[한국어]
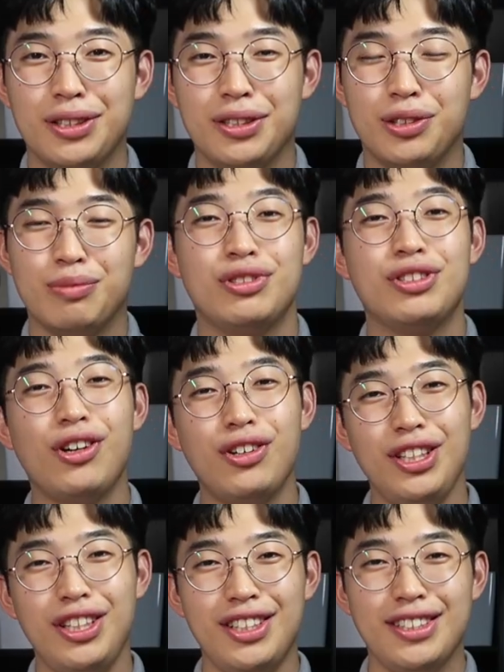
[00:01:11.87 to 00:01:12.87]
어,
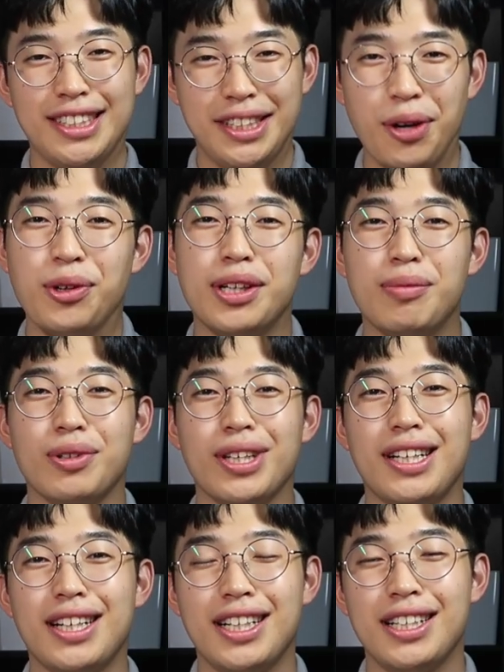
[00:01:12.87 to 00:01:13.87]
물건이 늦게 오다
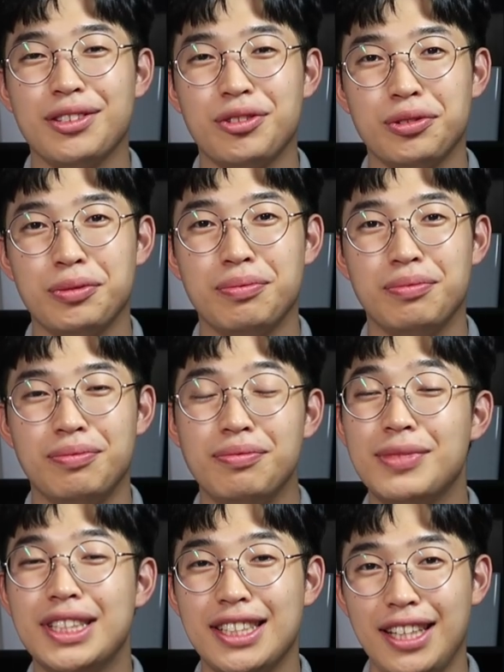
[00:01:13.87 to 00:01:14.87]
보니까 좀
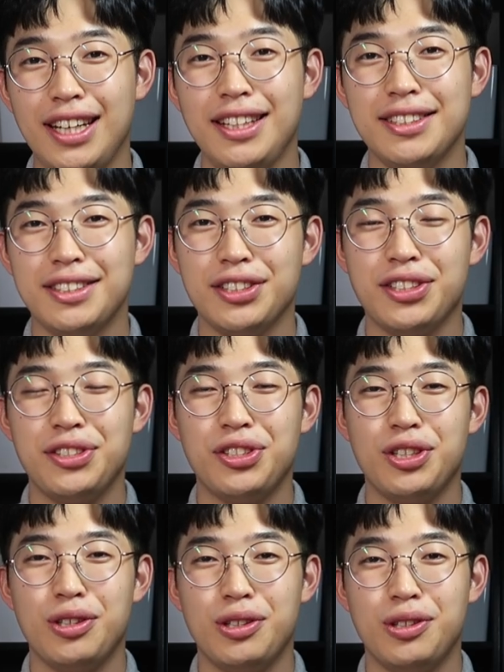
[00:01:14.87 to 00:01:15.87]
진행이 늦어진
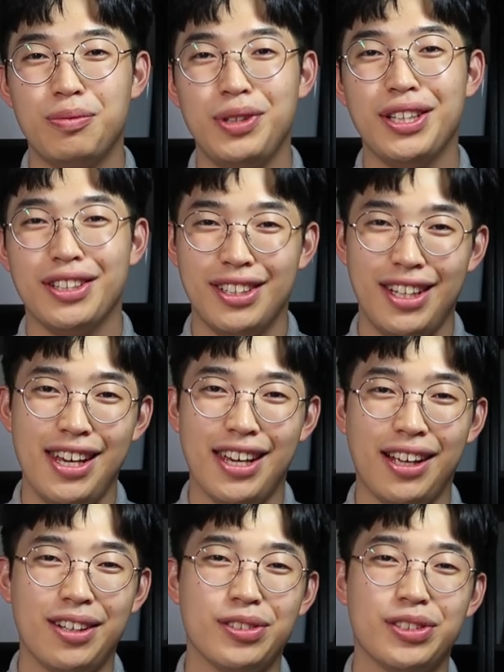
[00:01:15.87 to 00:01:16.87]
점이
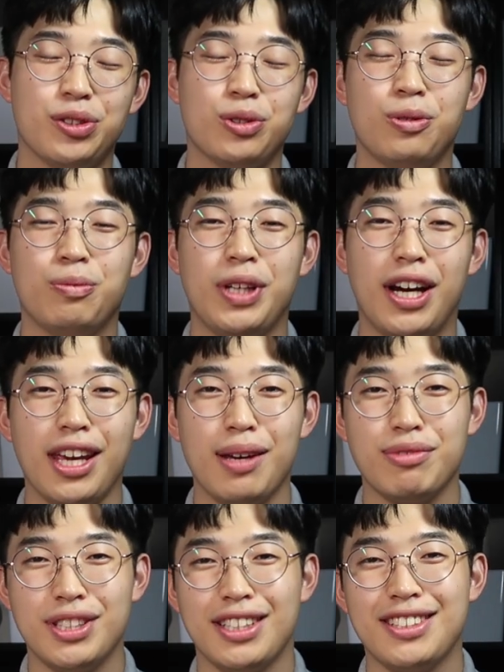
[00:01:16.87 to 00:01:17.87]
있는데 그것은 좀
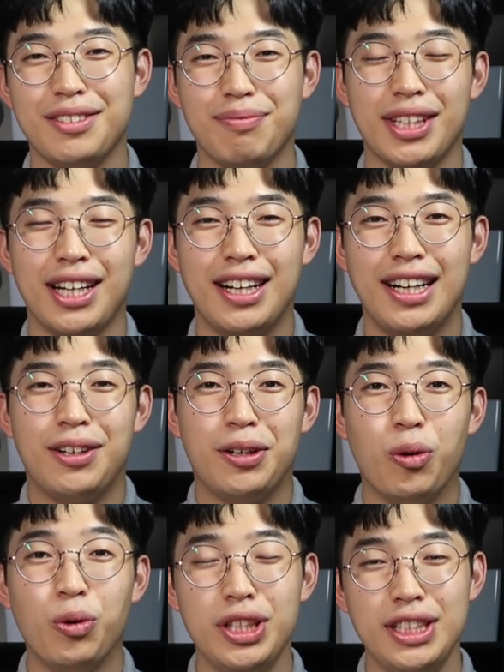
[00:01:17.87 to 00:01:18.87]
양해 부탁드립니다.
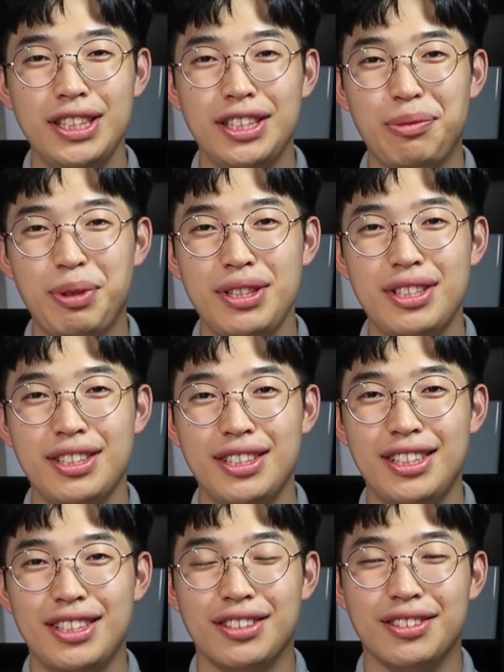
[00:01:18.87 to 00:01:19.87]
어, 오늘
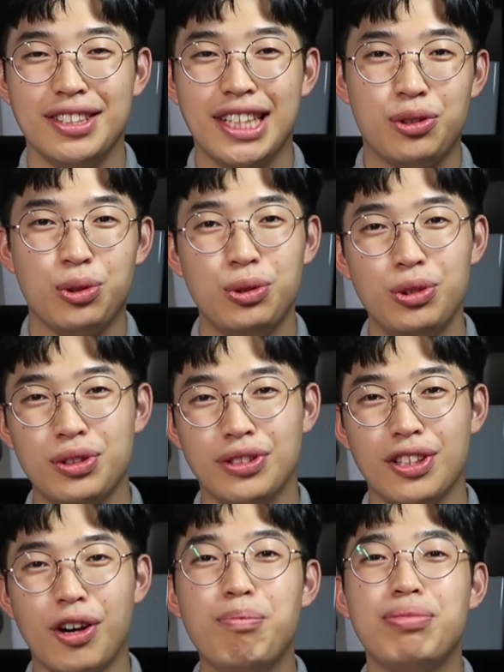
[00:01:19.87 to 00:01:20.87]
이벤트는
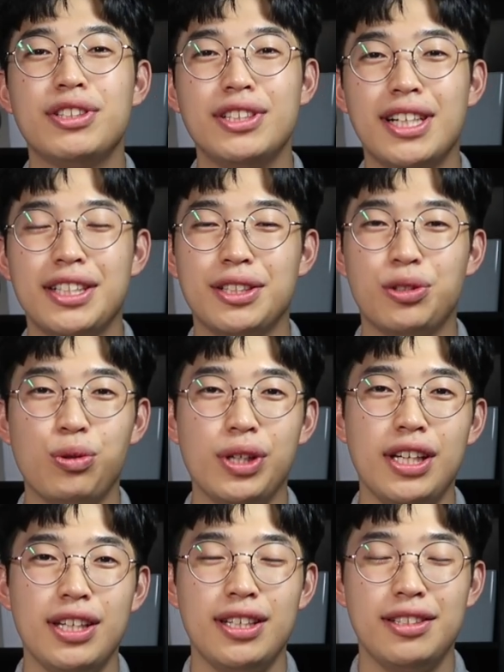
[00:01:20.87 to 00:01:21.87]
좋은 어플을 하나
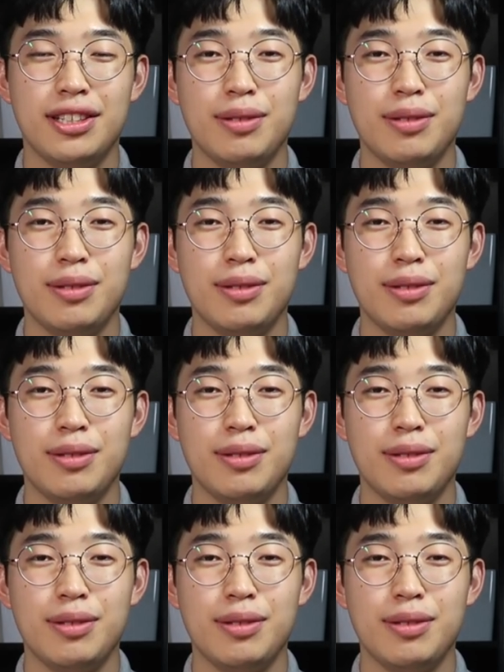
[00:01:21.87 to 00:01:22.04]
소개해